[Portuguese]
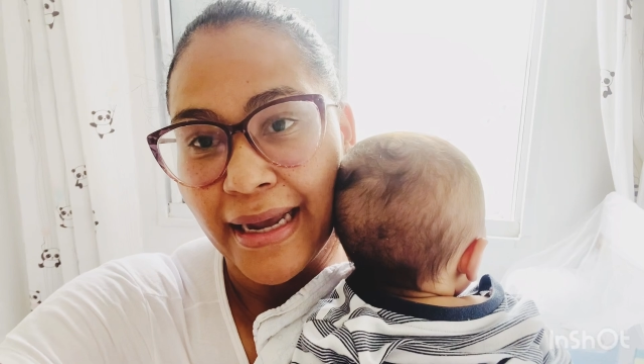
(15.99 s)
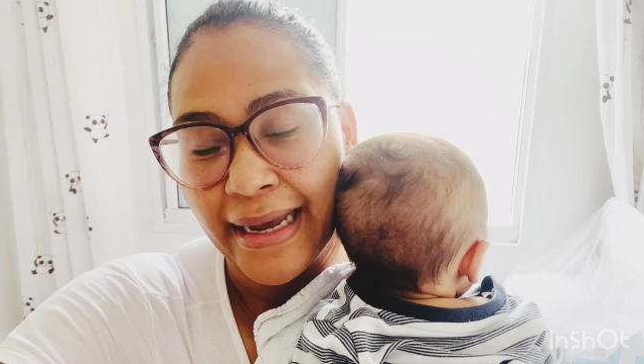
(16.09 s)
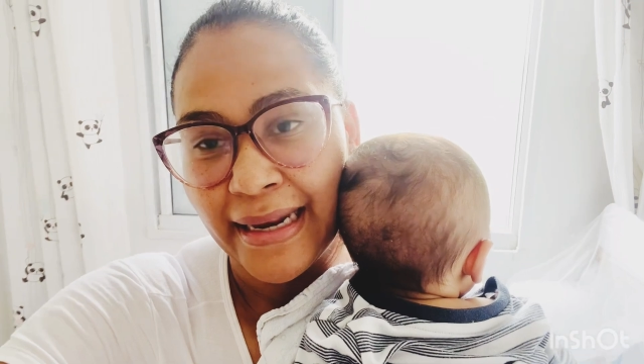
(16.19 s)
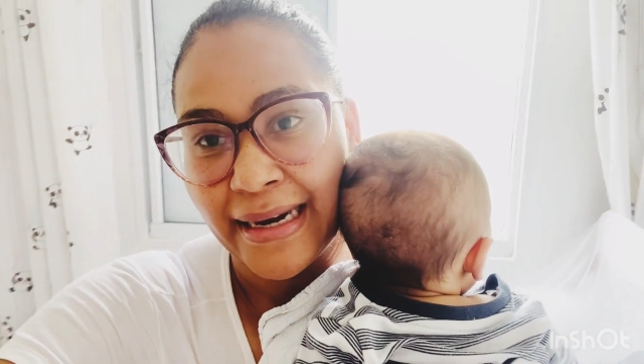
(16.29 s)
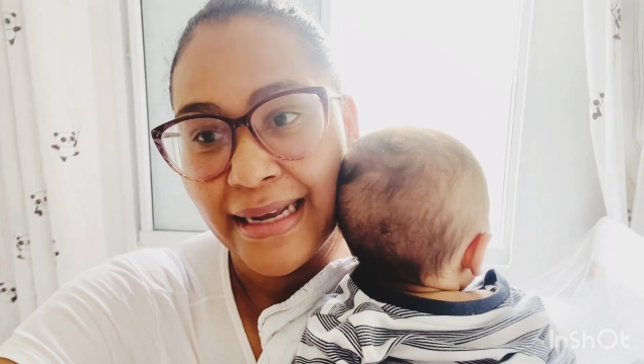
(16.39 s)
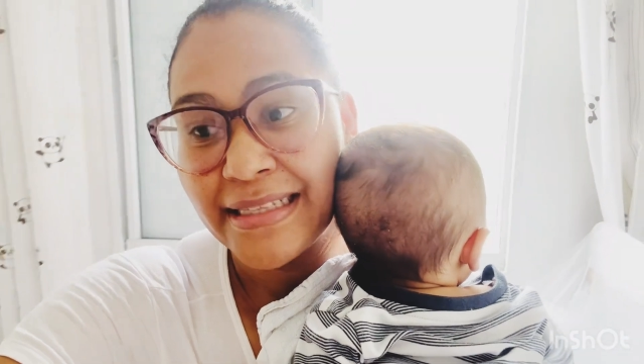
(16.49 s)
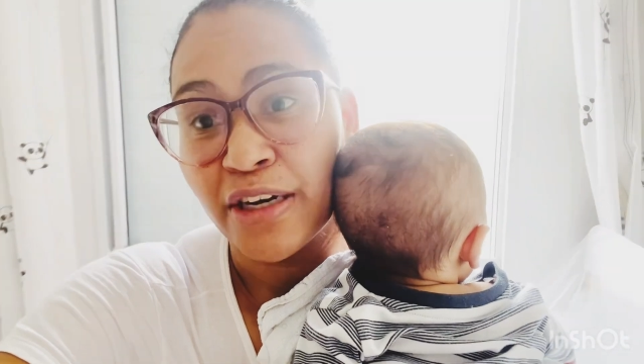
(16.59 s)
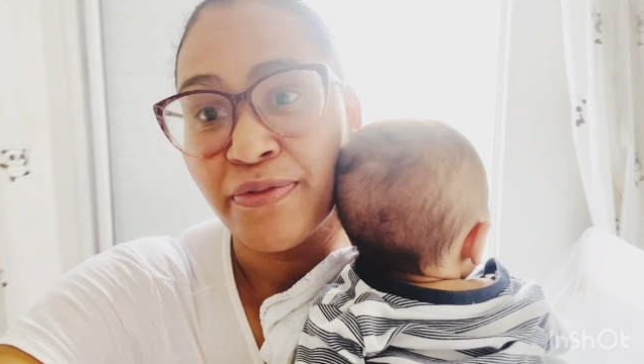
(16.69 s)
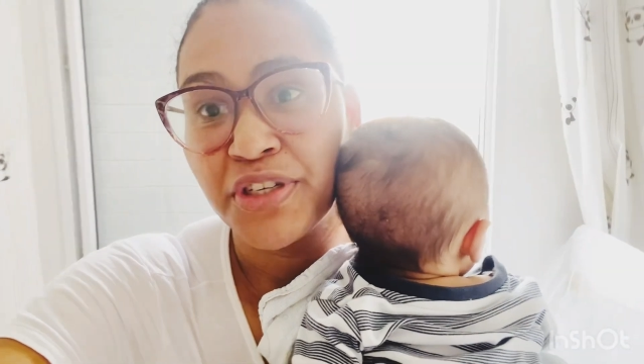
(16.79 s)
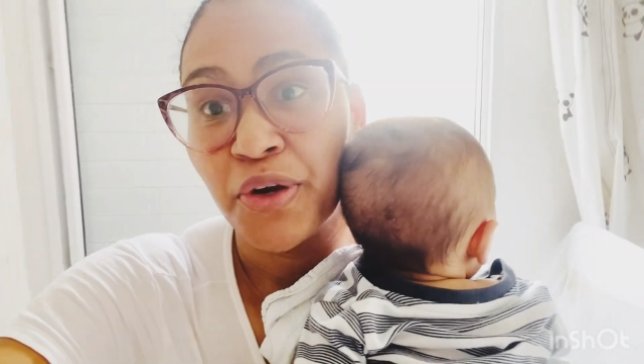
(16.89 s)
Ela
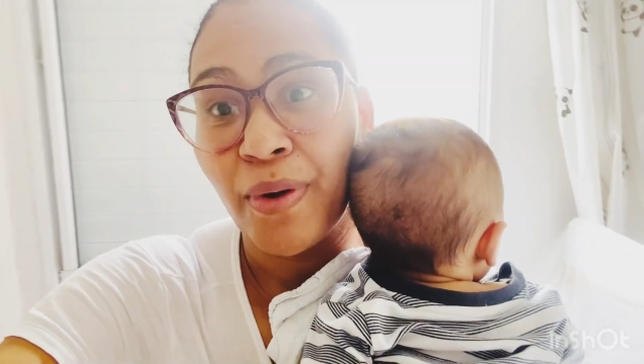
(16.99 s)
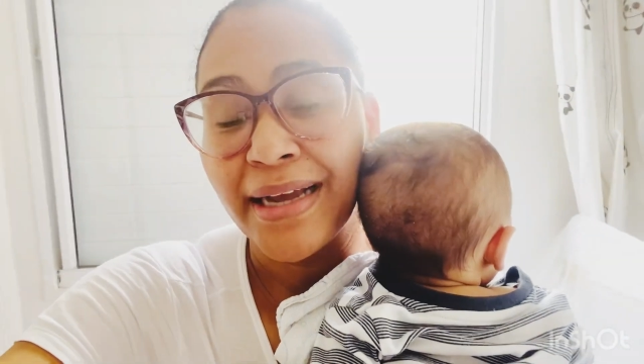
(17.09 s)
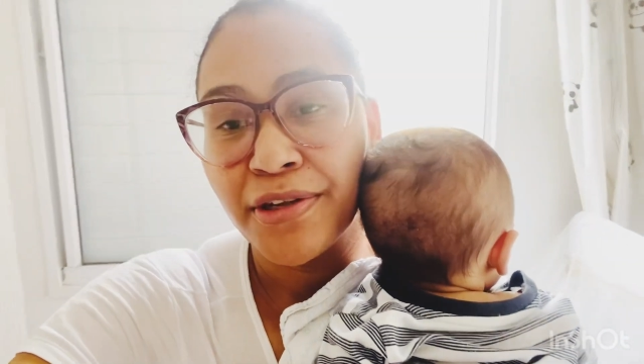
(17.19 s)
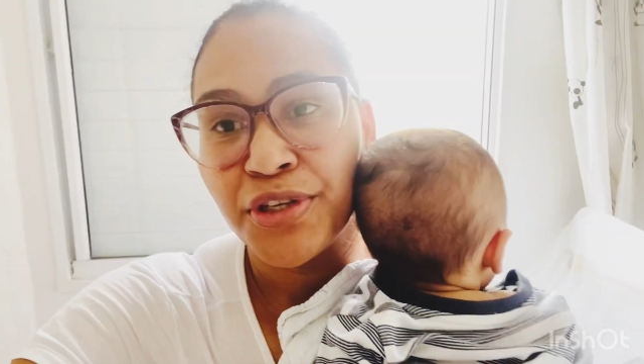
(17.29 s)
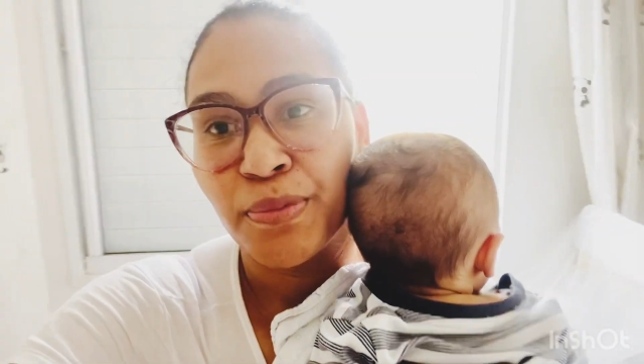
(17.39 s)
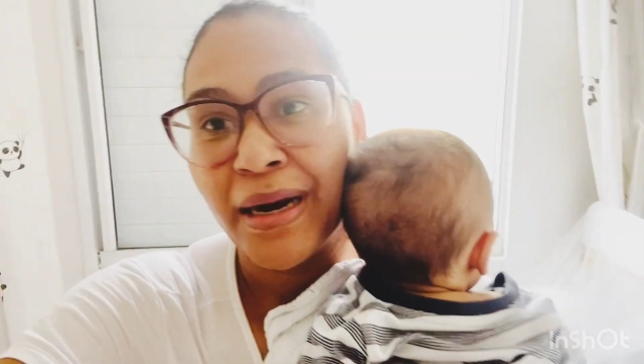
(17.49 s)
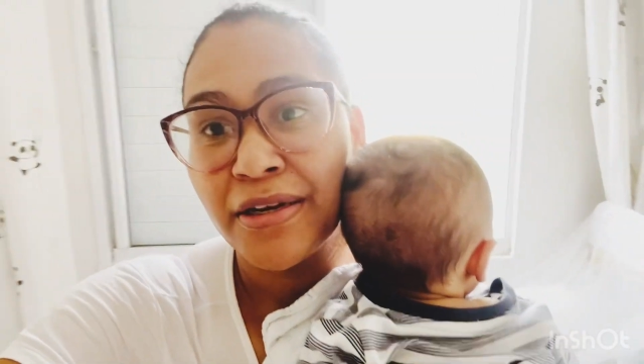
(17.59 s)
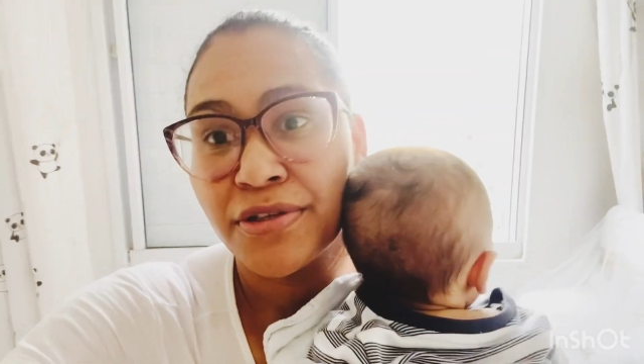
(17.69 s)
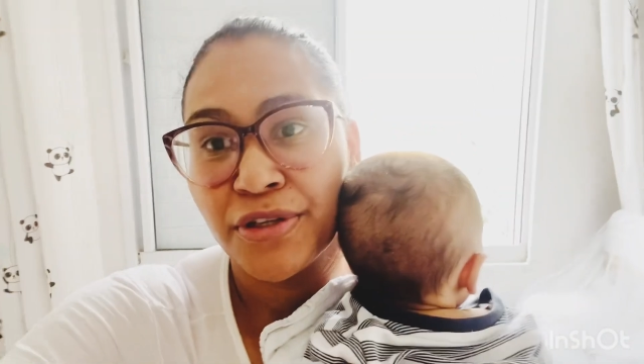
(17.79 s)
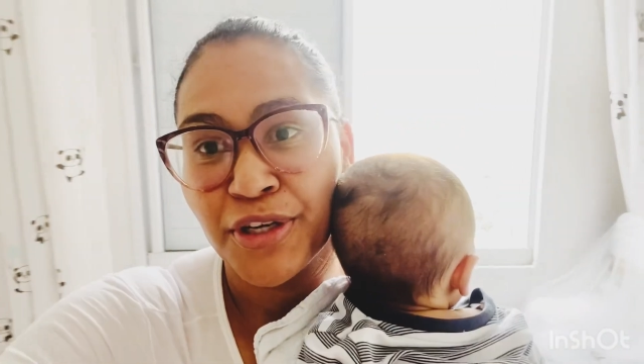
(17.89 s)
nasceu 24 de
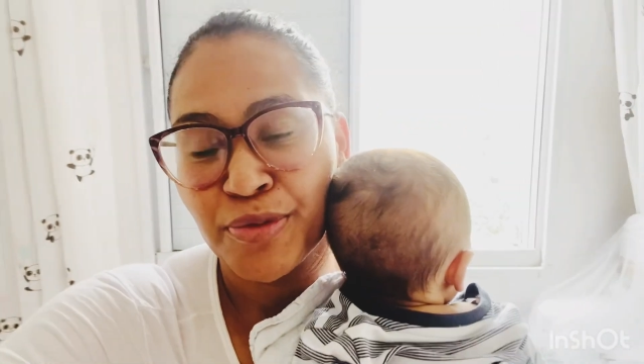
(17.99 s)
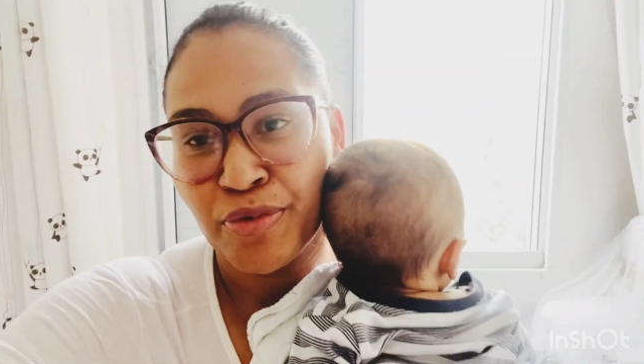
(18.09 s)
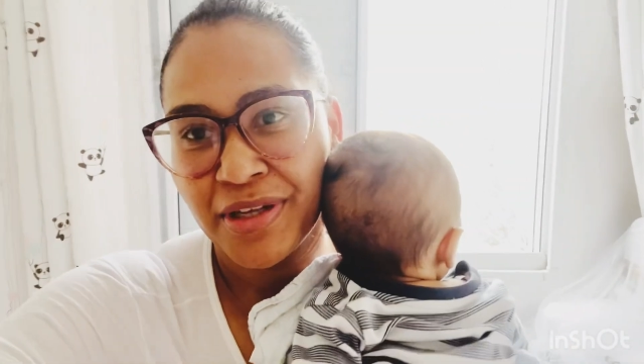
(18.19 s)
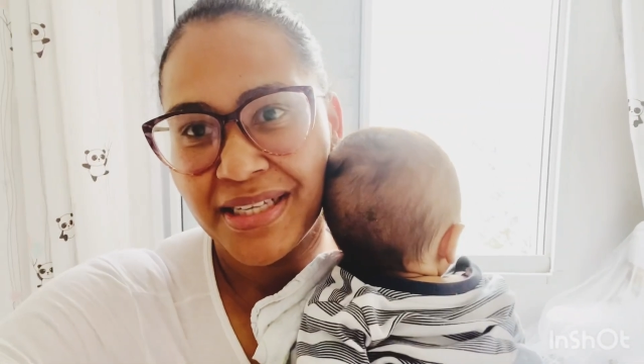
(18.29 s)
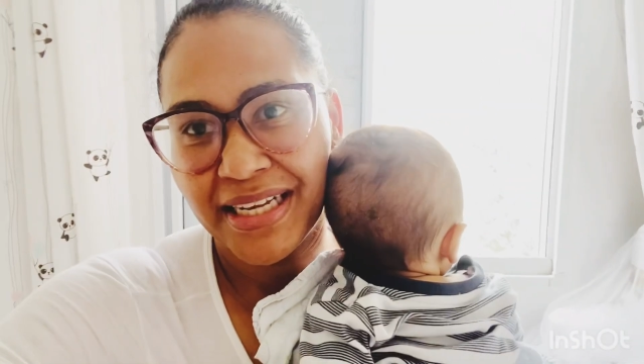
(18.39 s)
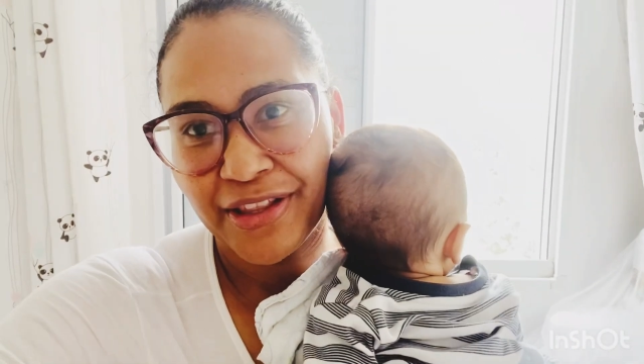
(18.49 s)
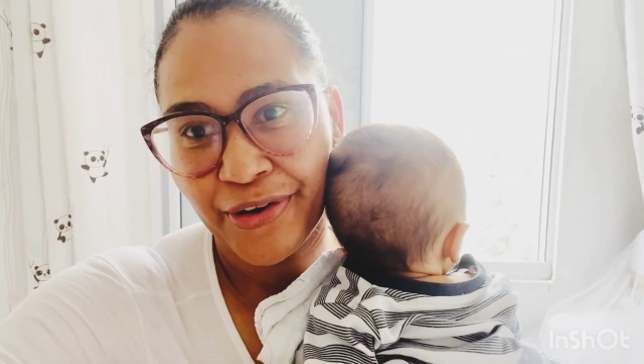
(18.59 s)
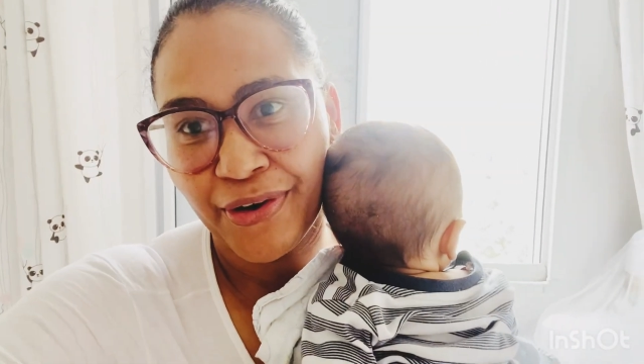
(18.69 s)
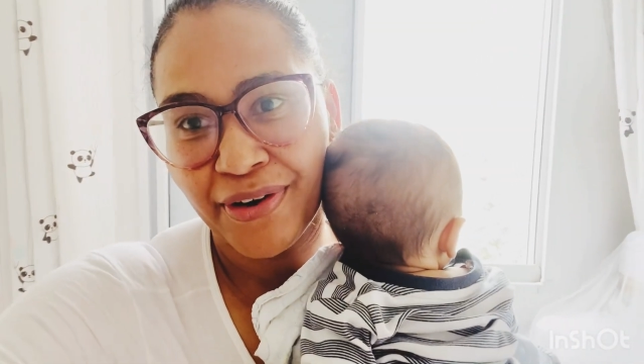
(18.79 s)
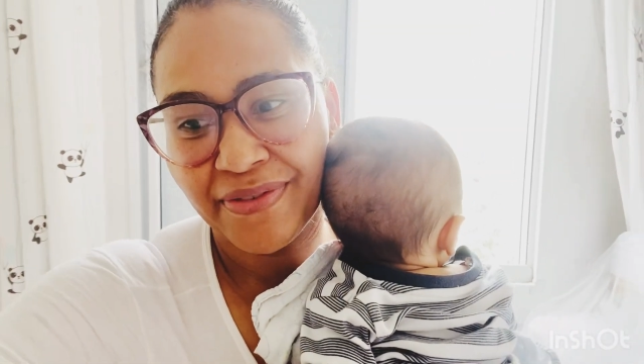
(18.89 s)
março de
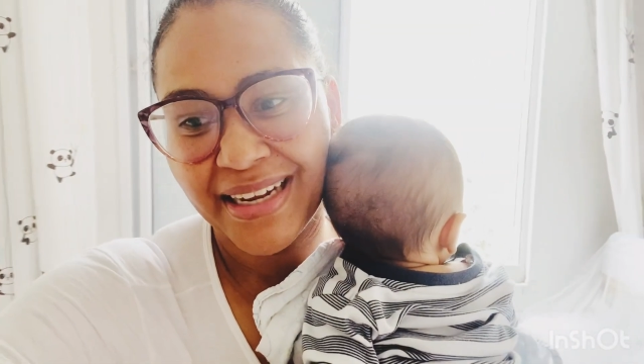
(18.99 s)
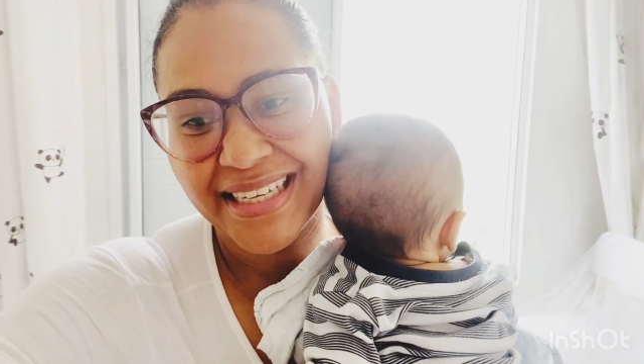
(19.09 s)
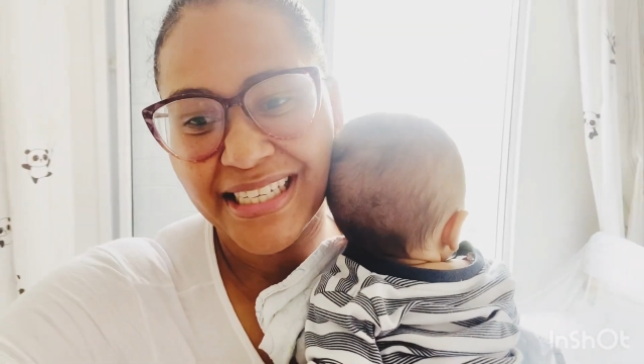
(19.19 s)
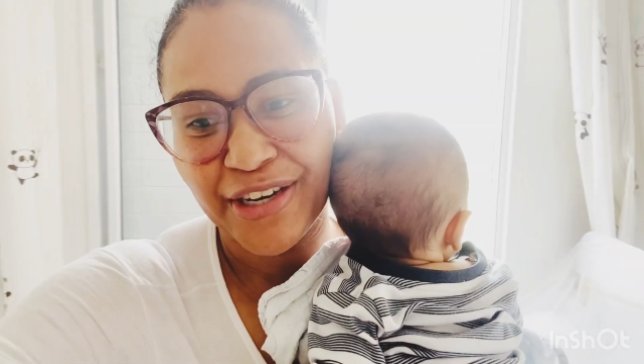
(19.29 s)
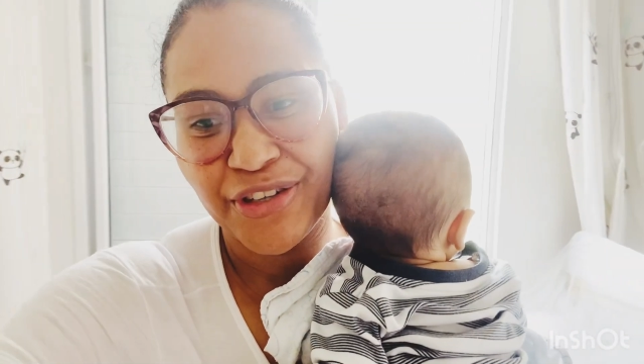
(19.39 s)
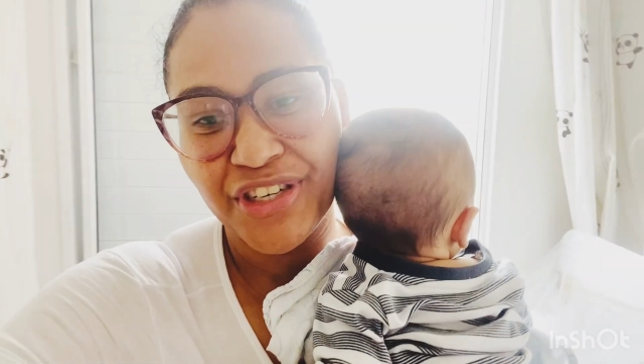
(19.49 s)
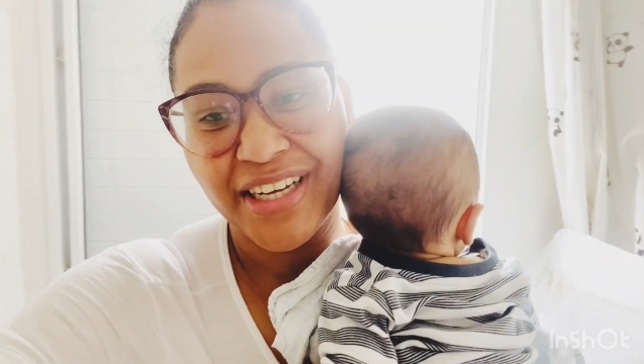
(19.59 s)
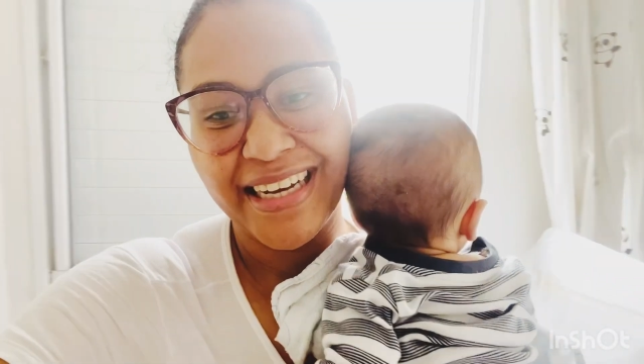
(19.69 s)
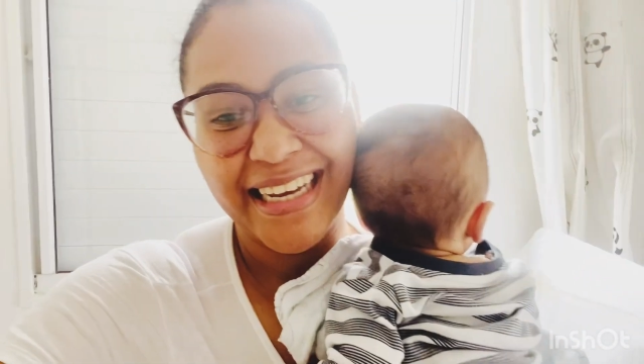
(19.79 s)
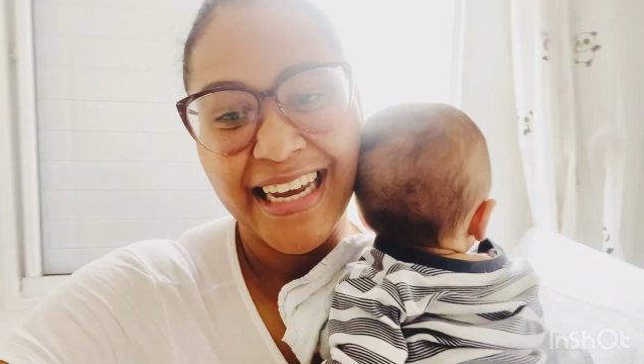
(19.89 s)
2019, nasceu
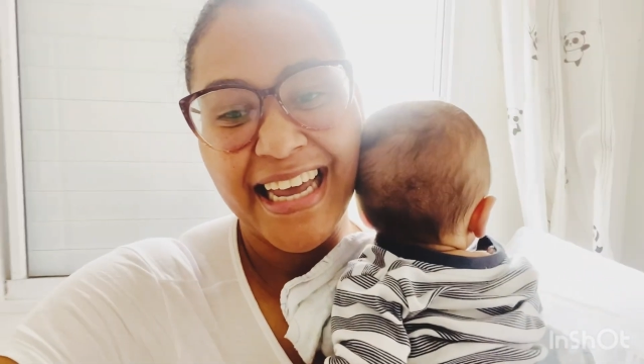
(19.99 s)
de